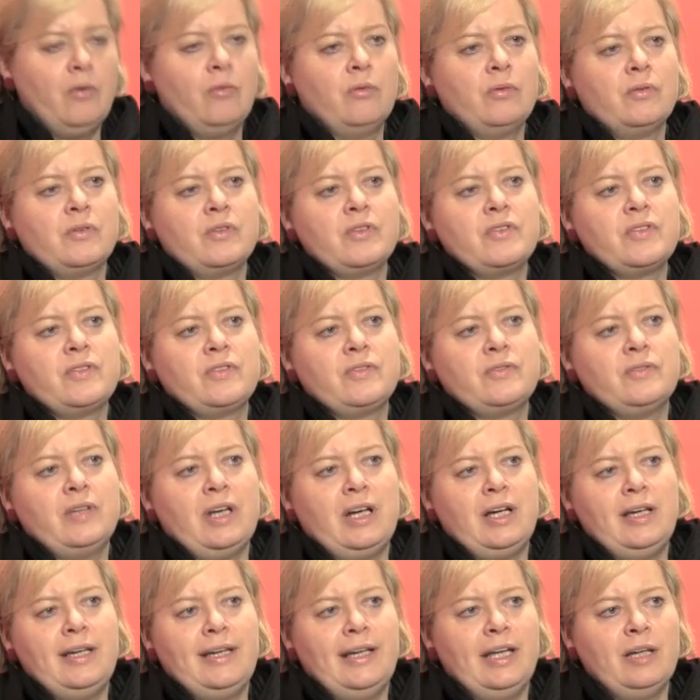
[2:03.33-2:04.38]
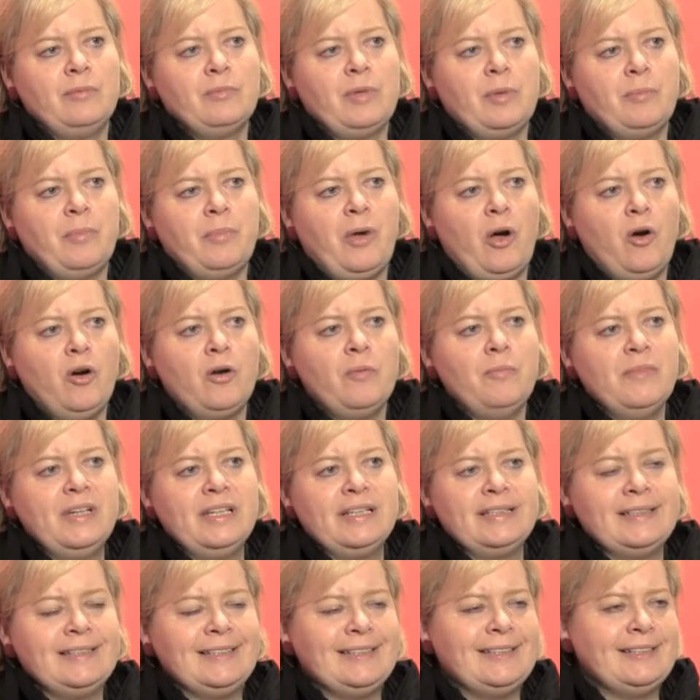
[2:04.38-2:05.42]
und zu erklären, man brauche
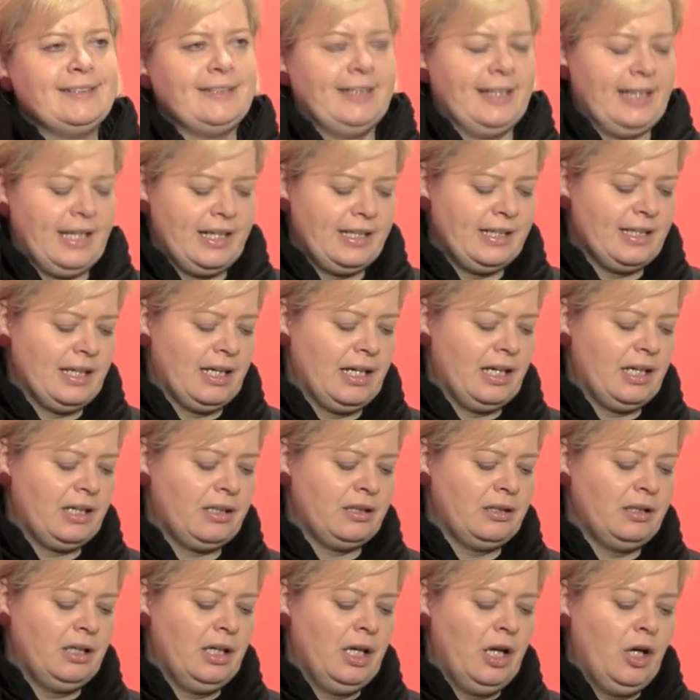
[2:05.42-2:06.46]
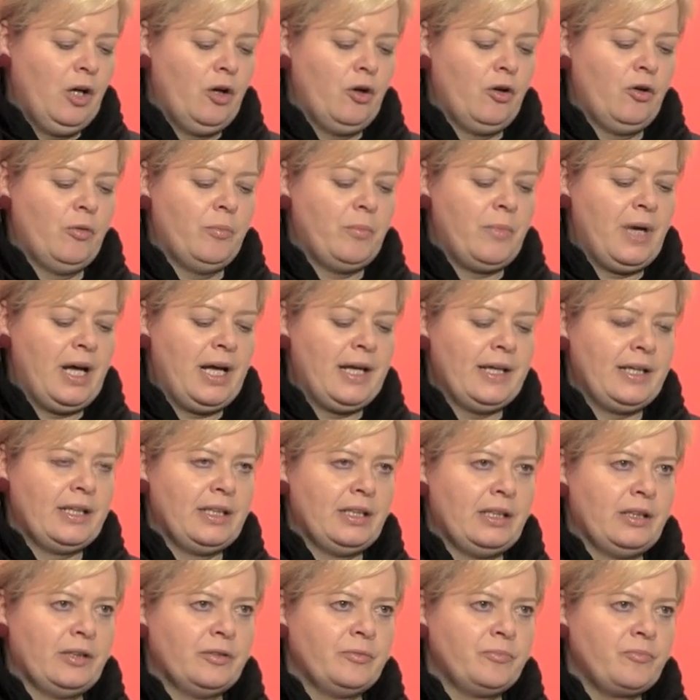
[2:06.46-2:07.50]
mindestens drei Jahre, um
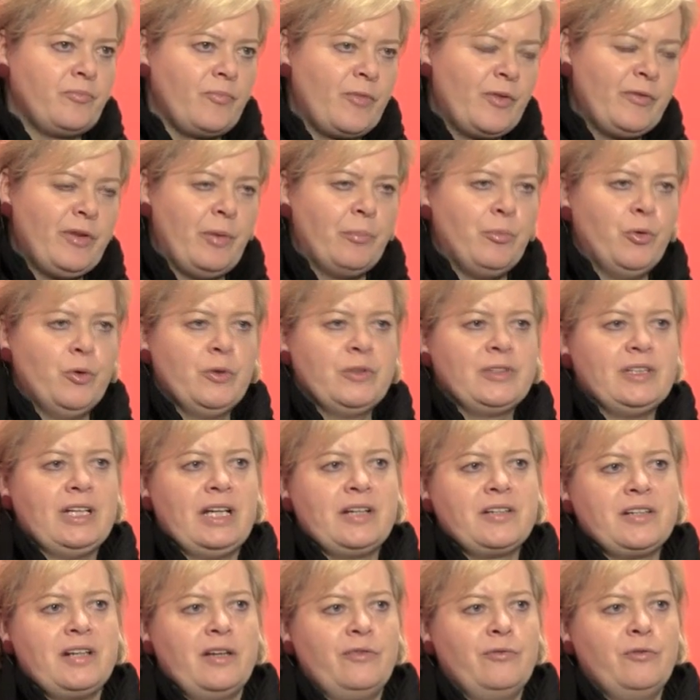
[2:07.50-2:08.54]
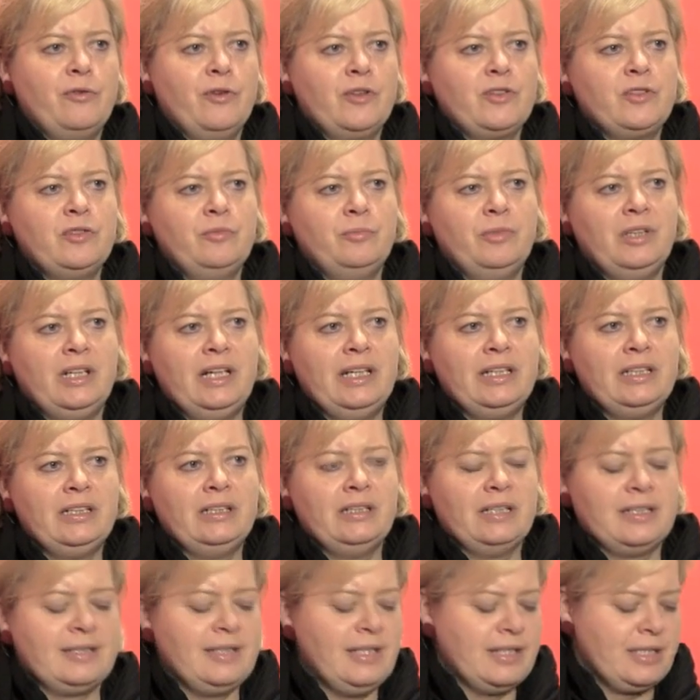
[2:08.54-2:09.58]
einen Verbotsantrag
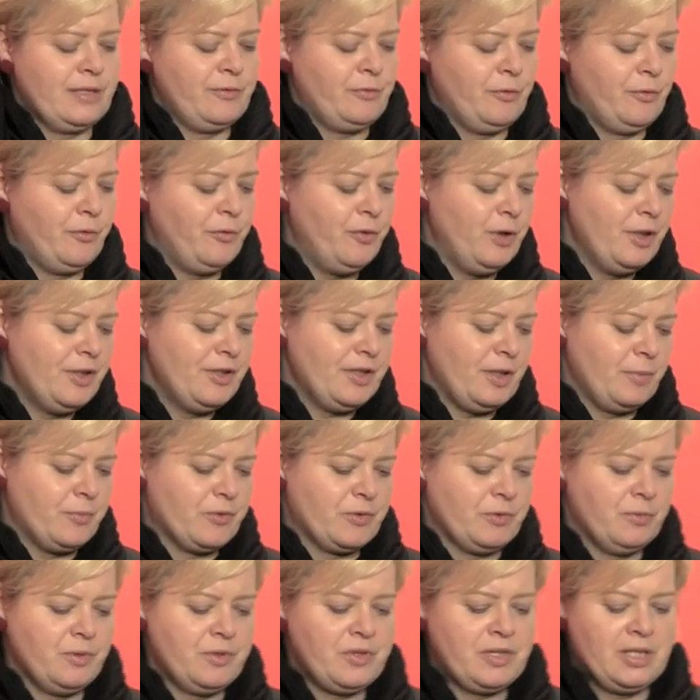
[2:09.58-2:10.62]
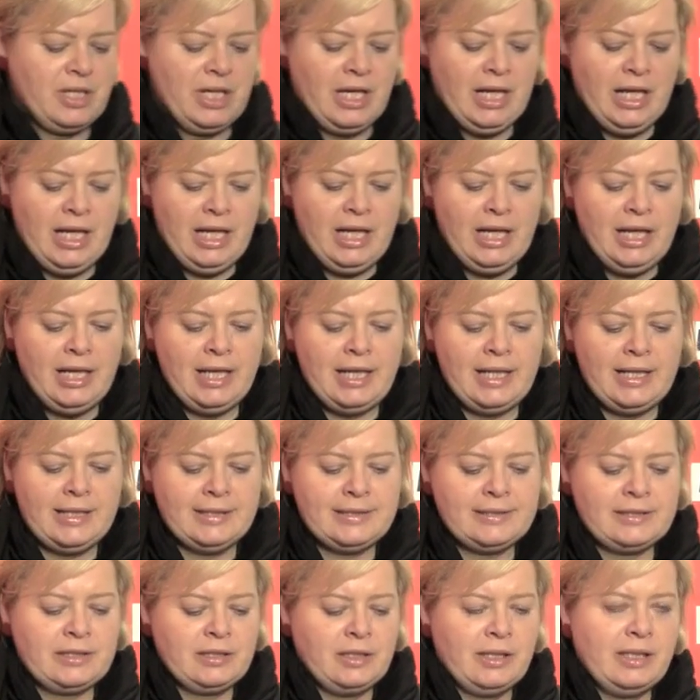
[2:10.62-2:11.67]
vorzubereiten. Das halte ich für völlig absurd.
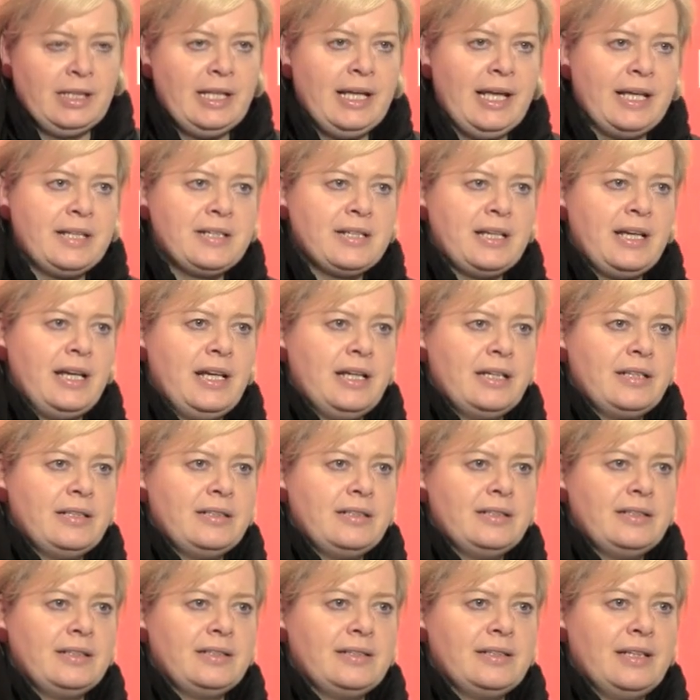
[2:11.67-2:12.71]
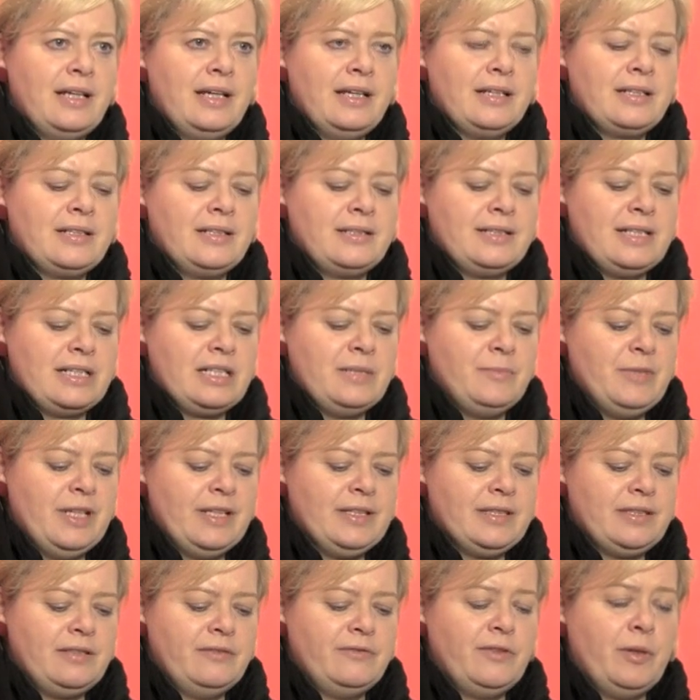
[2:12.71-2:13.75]
Es hätte eigentlich die Zeit seit dem
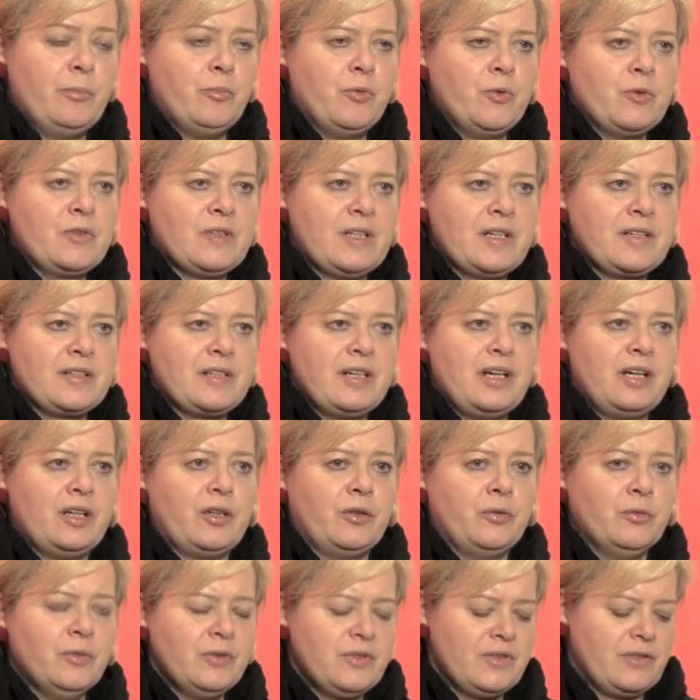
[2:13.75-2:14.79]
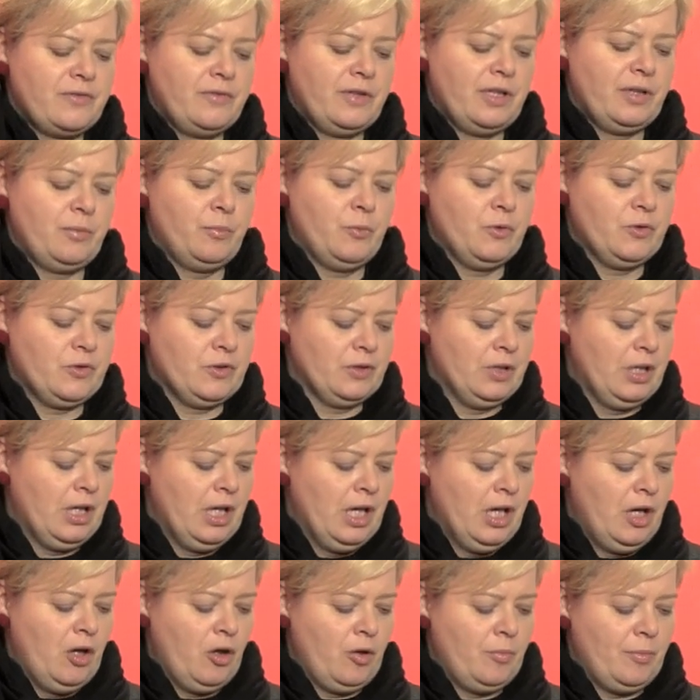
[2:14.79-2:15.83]
letzten Verbotsantrag genutzt werden müssen,
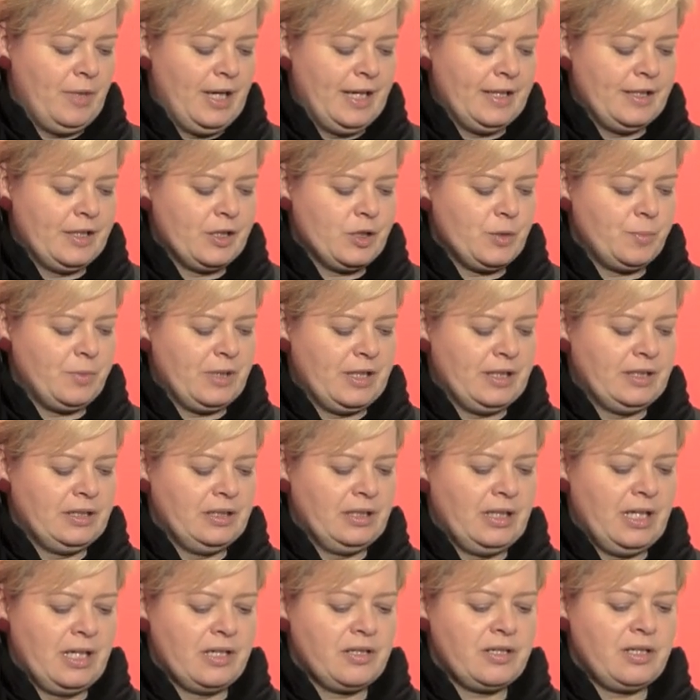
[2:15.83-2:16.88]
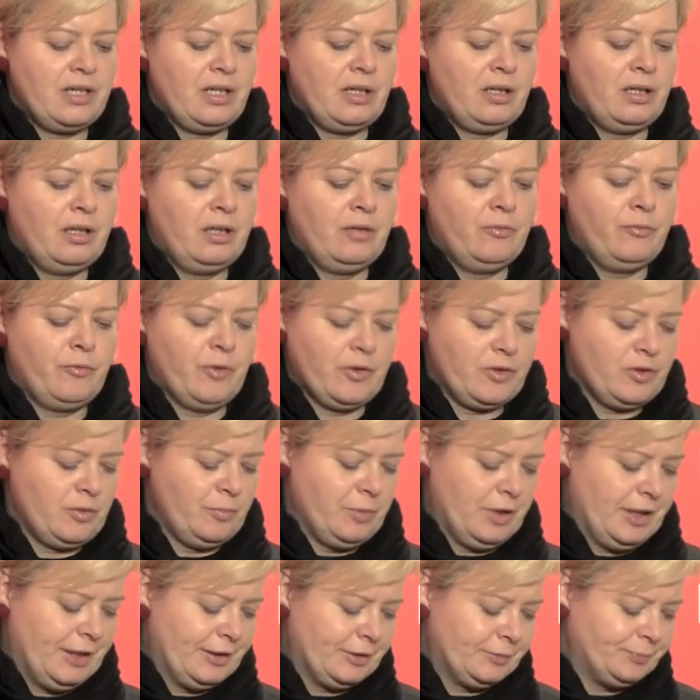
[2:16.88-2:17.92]
um einen entsprechenden Antrag
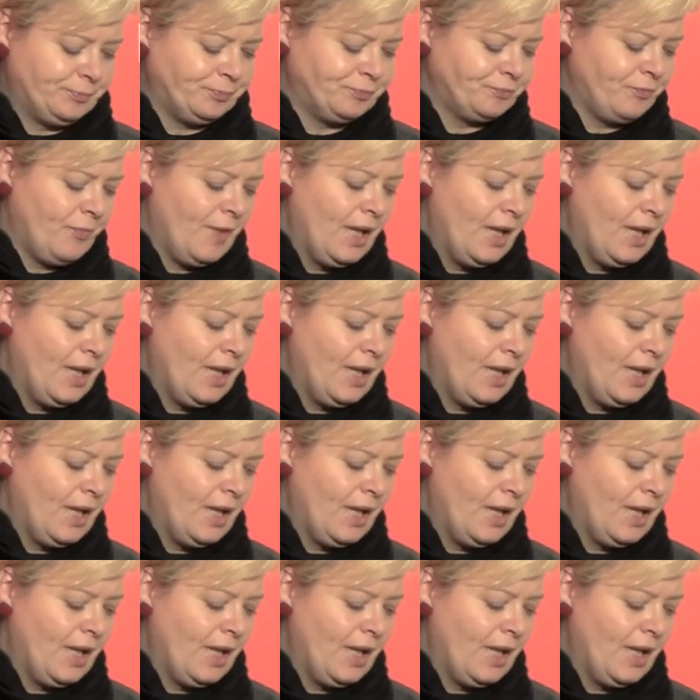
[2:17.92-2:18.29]
vorzubereiten.